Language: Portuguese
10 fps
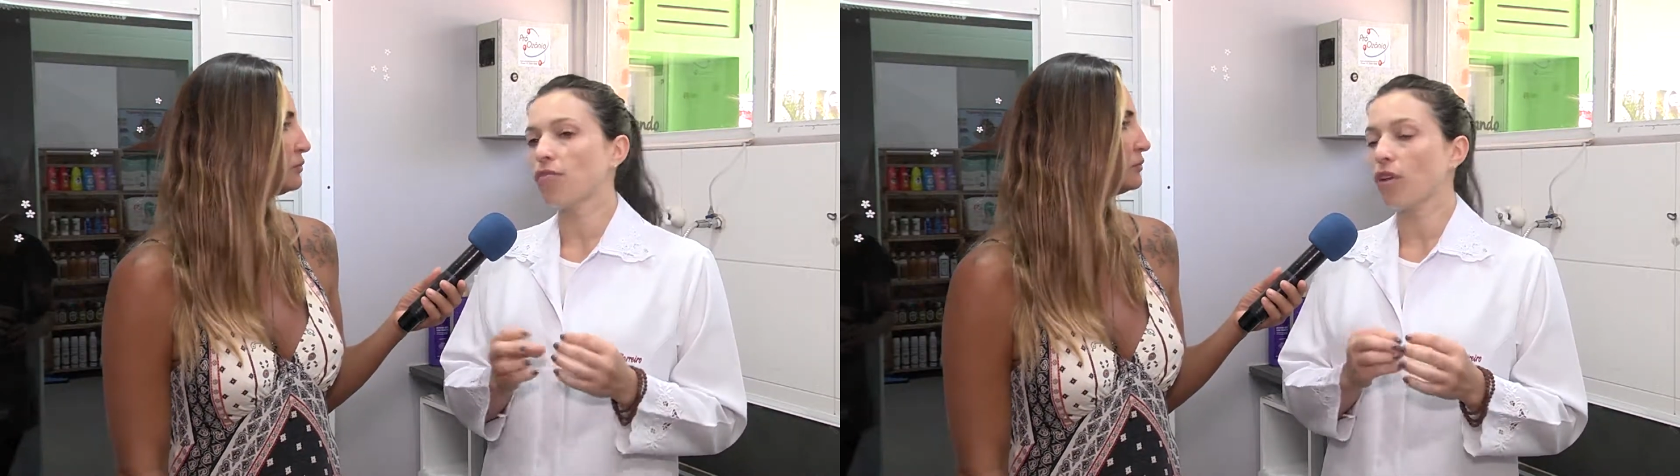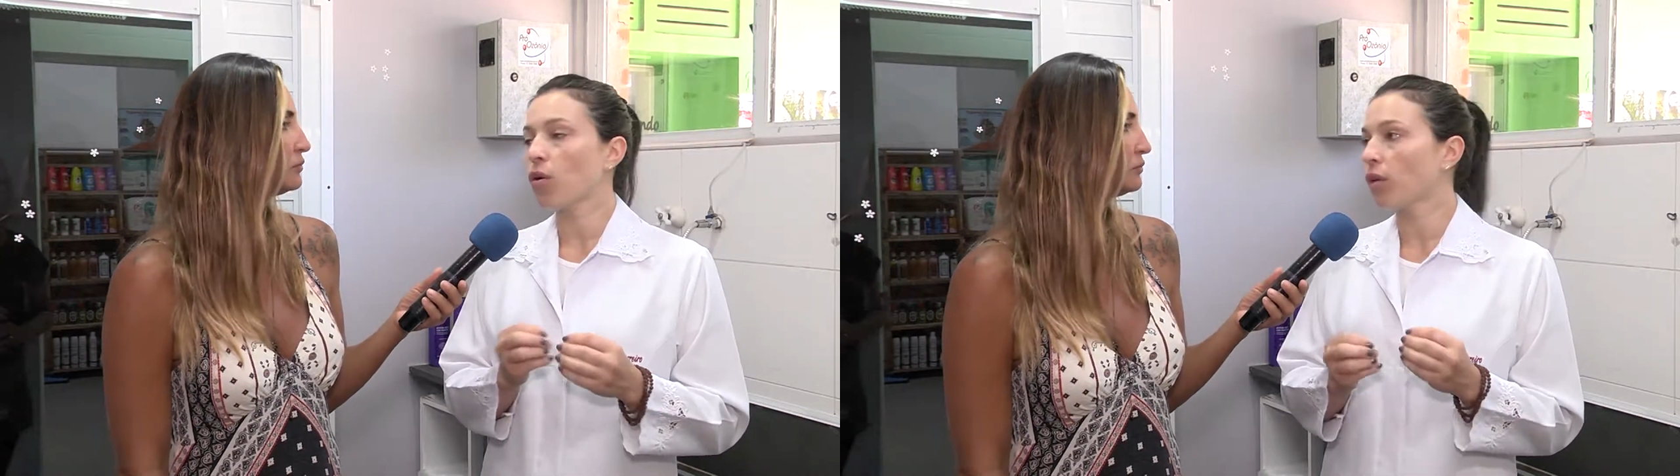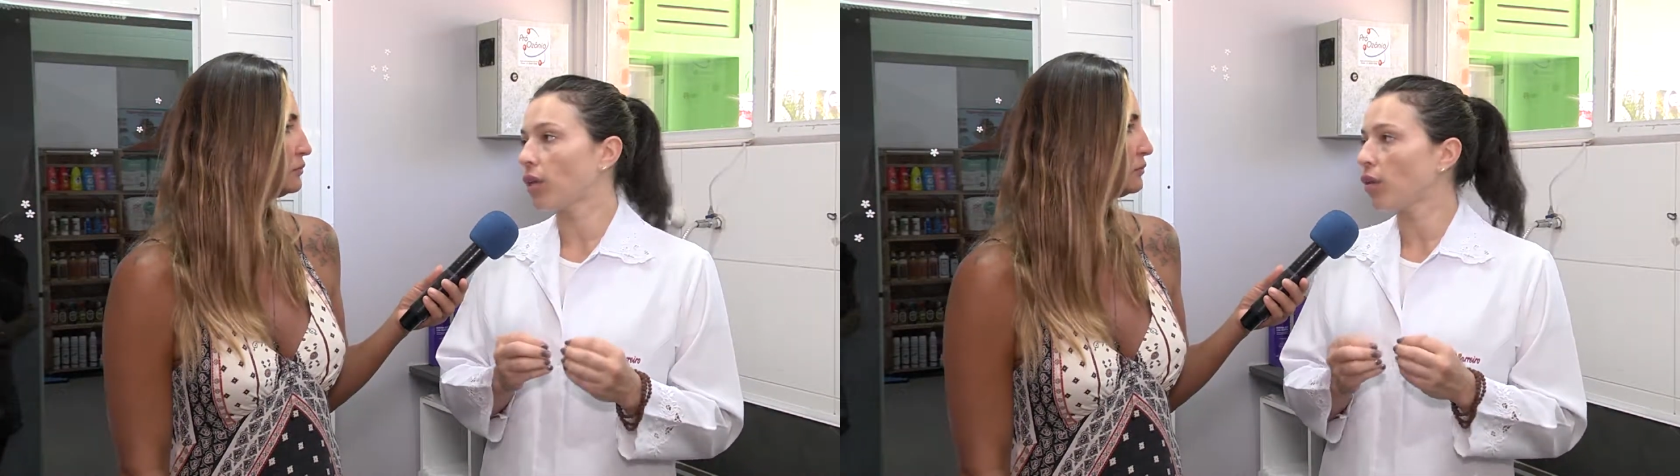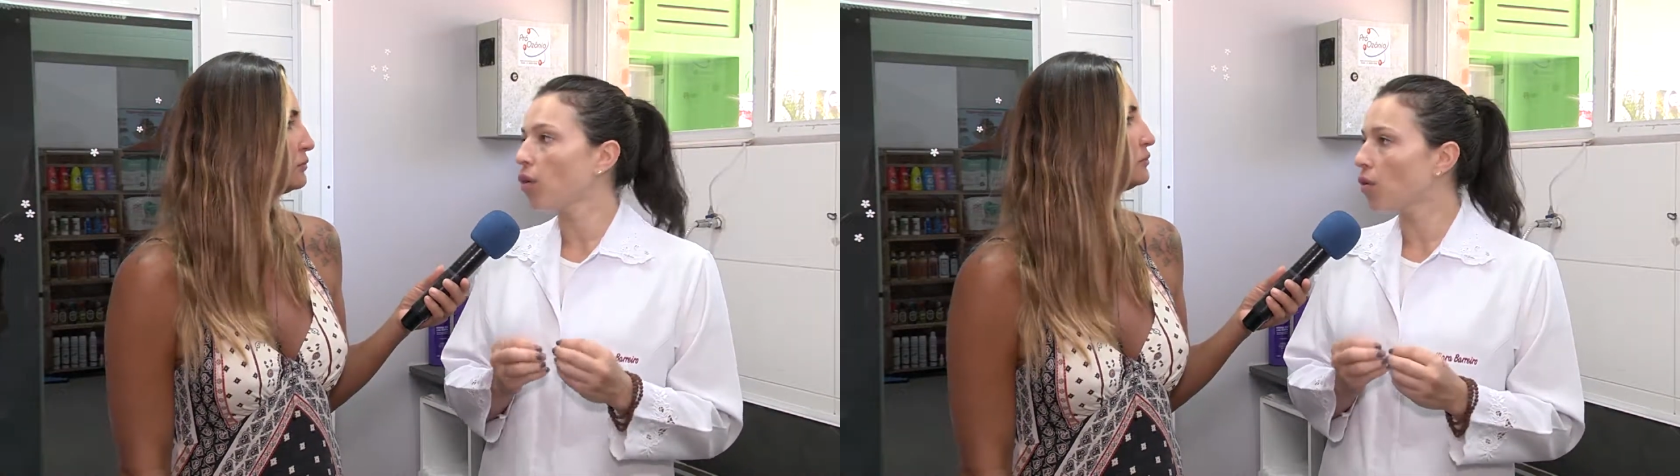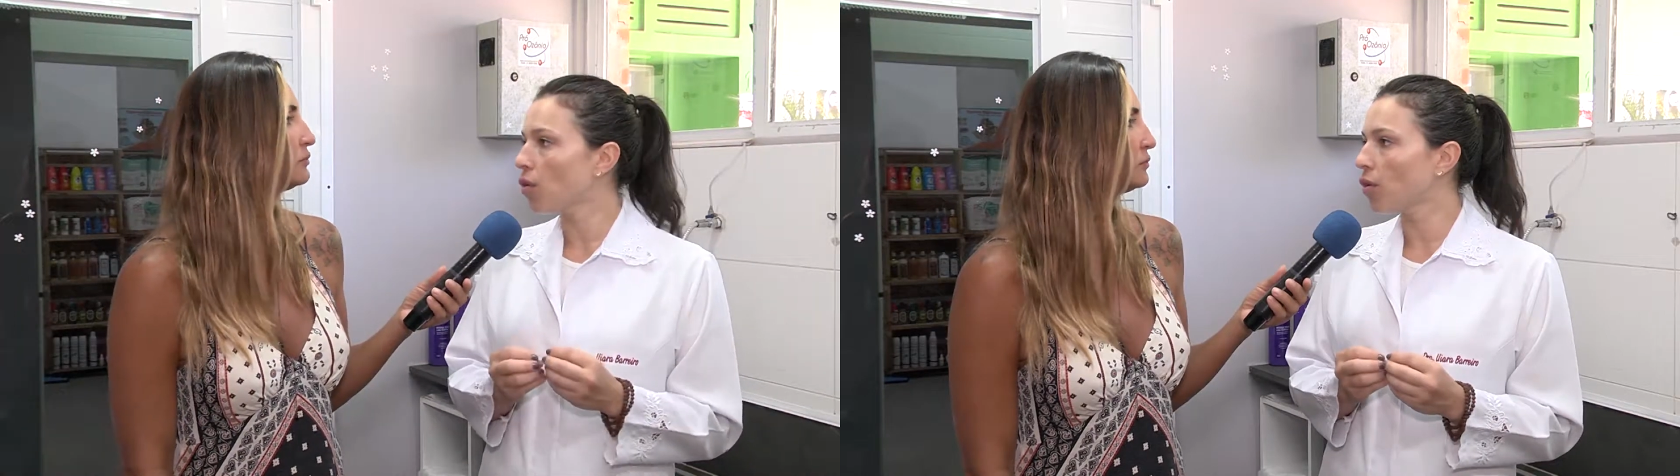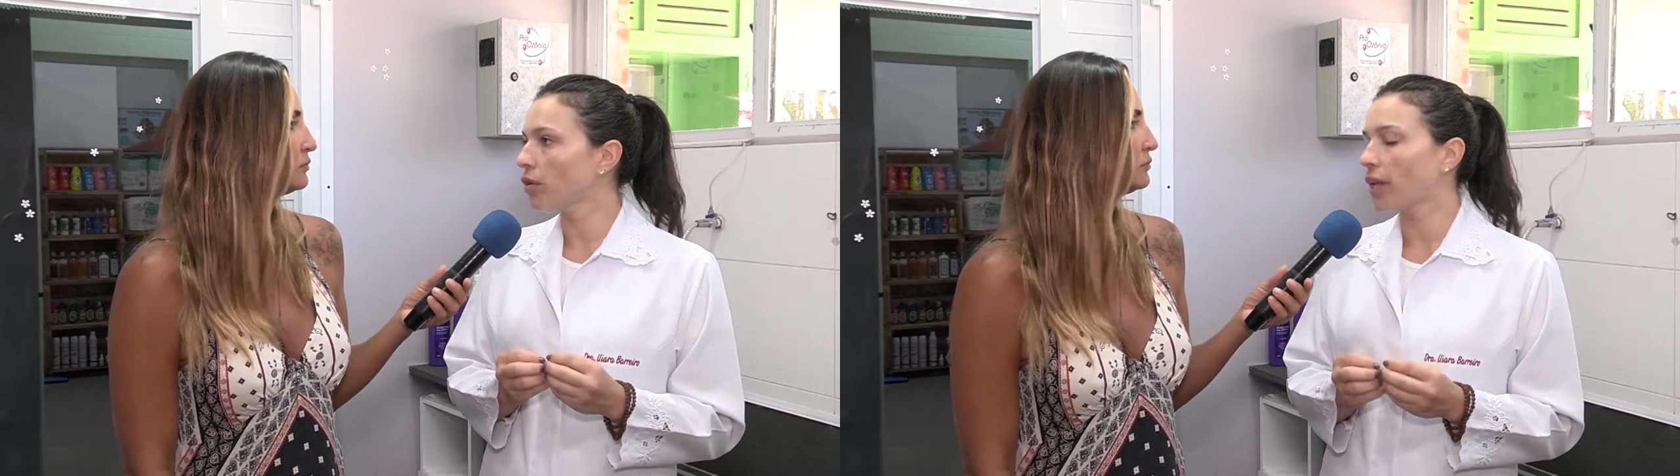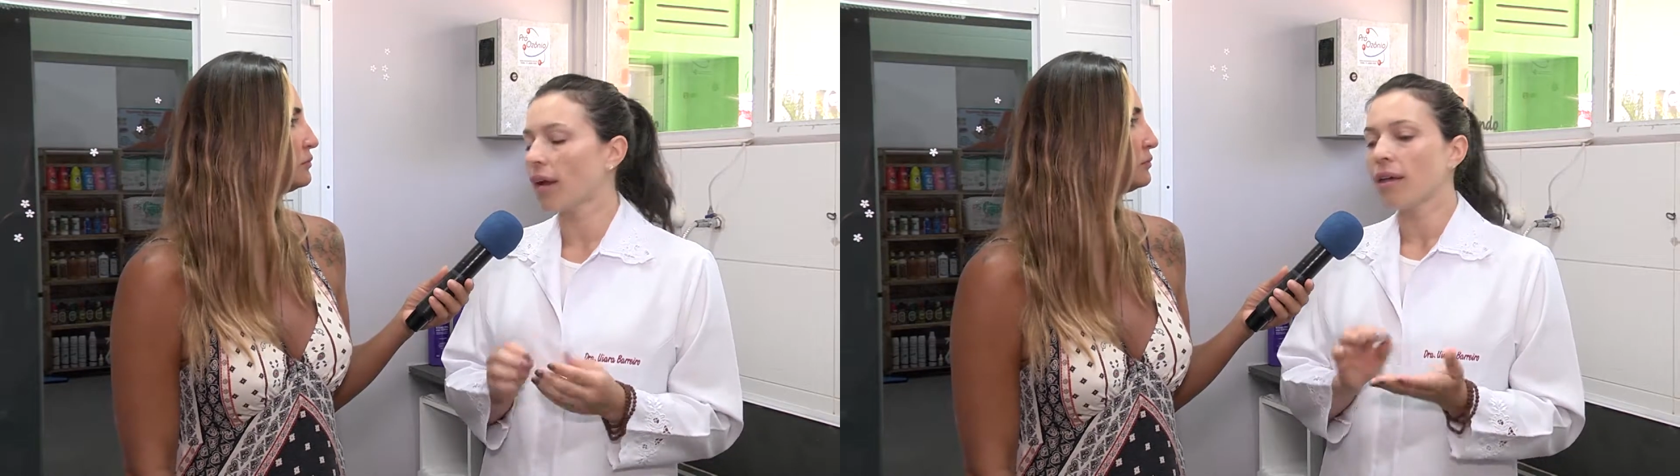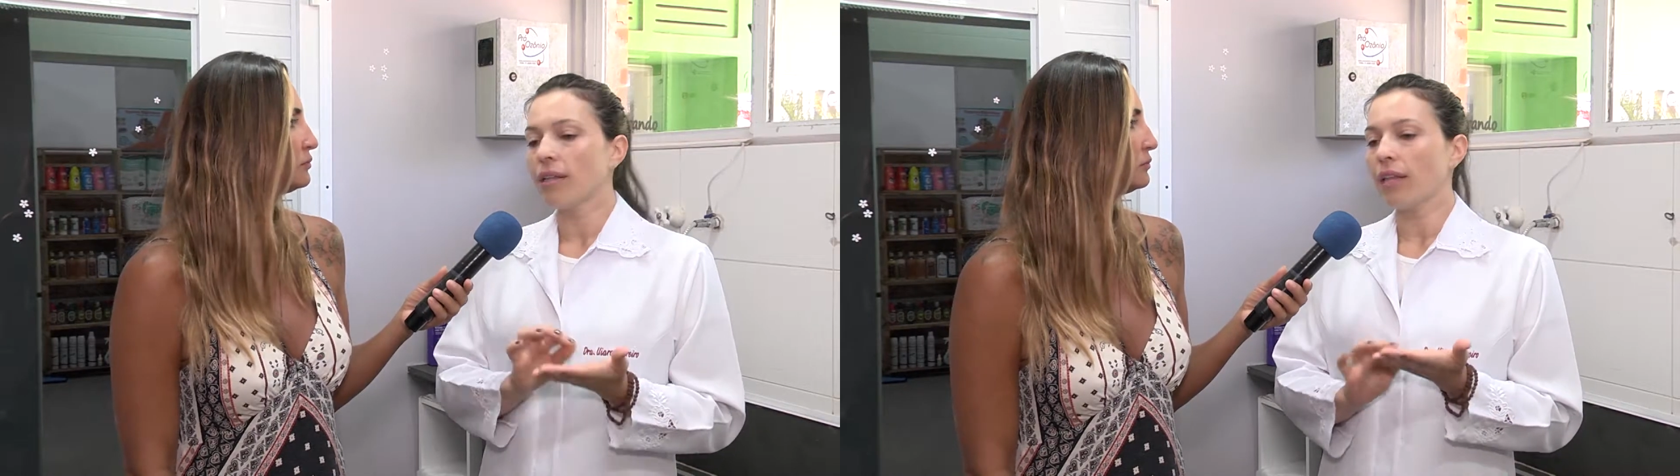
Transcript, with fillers: verruguinha ou outra,